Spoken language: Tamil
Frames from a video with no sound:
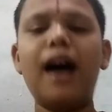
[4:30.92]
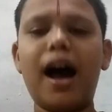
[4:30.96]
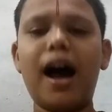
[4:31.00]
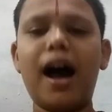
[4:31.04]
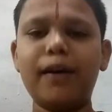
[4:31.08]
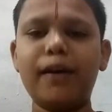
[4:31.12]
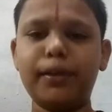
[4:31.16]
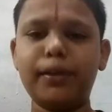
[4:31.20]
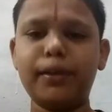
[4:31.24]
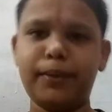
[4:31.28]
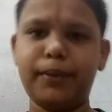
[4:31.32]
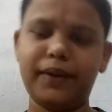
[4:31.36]

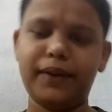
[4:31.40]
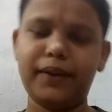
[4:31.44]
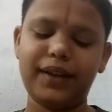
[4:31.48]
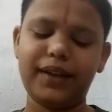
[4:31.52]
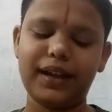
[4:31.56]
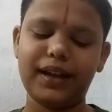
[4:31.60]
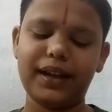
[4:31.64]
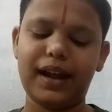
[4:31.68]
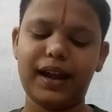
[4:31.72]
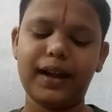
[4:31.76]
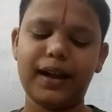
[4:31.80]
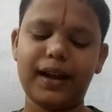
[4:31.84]
ஆவில்
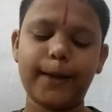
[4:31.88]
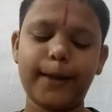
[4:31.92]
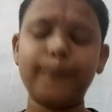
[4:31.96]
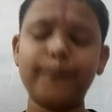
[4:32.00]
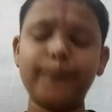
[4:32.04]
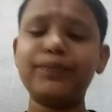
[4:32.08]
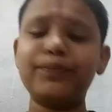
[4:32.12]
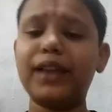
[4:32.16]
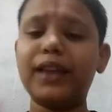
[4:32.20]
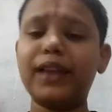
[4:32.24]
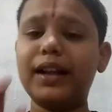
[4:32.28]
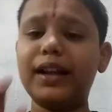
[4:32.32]
பவிக்கிறாங்க
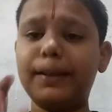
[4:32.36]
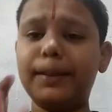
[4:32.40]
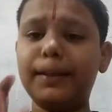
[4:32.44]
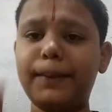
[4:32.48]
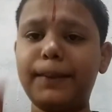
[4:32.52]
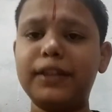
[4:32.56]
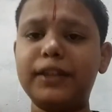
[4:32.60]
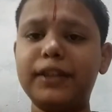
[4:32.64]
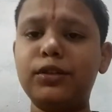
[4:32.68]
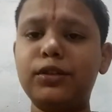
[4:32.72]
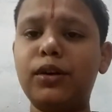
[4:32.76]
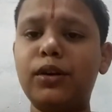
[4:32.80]
அந்த
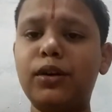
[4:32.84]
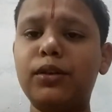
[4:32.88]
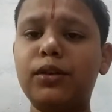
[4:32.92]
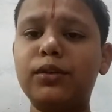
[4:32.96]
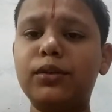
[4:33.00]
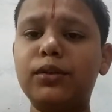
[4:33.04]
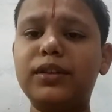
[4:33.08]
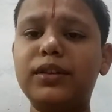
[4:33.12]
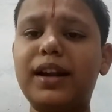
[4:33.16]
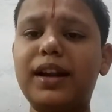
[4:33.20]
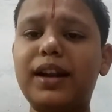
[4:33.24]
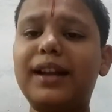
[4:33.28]
பதினோரு
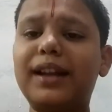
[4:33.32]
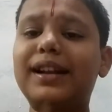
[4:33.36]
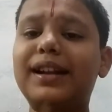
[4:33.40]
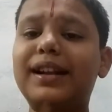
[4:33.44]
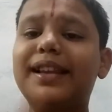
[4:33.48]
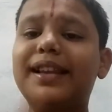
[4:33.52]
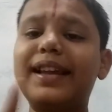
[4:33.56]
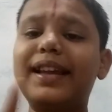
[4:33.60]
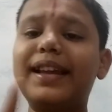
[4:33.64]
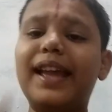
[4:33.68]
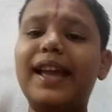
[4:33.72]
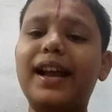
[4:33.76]

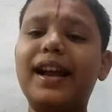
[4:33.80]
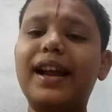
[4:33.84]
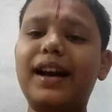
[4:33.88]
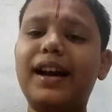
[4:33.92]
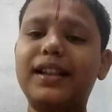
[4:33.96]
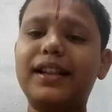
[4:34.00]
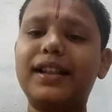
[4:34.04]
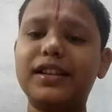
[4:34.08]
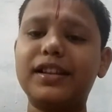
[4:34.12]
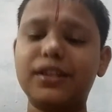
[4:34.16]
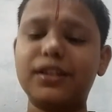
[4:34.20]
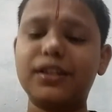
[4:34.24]
ருத்ரர்கள் தான்
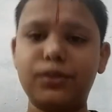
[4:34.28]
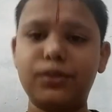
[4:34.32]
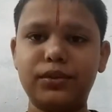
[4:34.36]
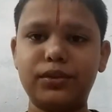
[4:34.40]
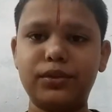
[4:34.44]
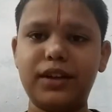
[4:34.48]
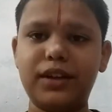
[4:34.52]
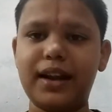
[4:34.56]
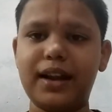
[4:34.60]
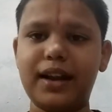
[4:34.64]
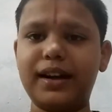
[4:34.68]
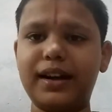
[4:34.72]
ஏகாதச
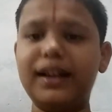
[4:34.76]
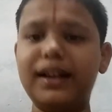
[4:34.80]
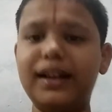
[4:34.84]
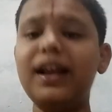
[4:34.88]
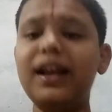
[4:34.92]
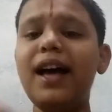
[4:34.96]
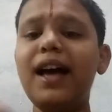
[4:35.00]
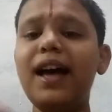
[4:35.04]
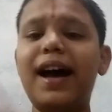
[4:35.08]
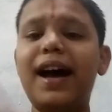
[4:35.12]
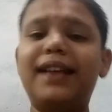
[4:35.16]
ருத்ரர்கள்